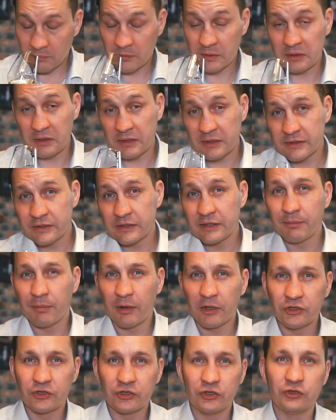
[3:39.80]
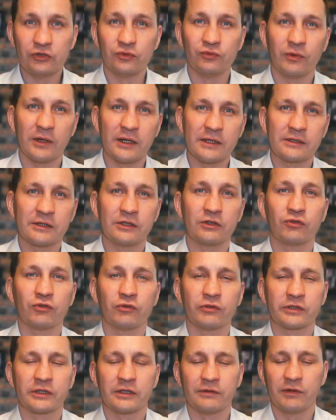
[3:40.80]
есть небольшие нюансы
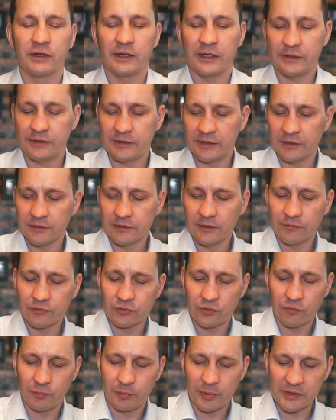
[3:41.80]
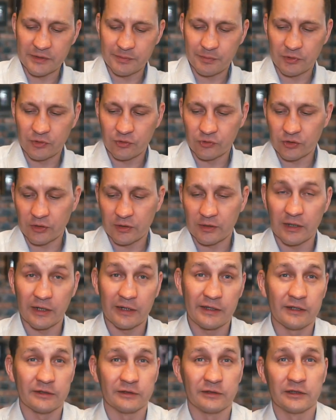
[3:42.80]
тостовых оттенков, что, в принципе, тоже
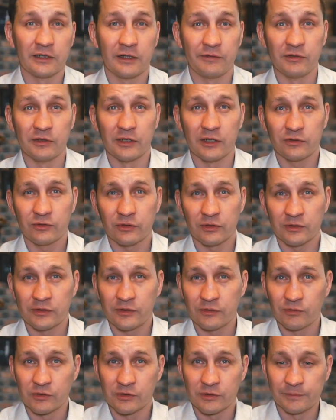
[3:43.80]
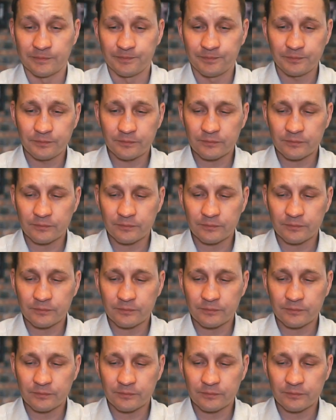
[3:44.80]
характерно для вин, которые делаются